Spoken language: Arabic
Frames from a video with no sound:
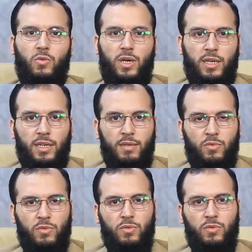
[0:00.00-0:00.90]

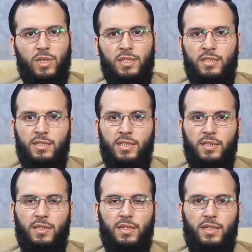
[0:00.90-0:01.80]
واعلموا أن
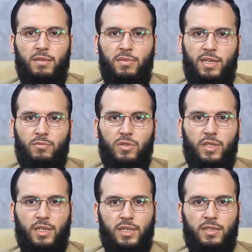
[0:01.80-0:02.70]
الله مع
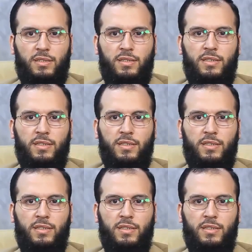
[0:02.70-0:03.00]
المتقين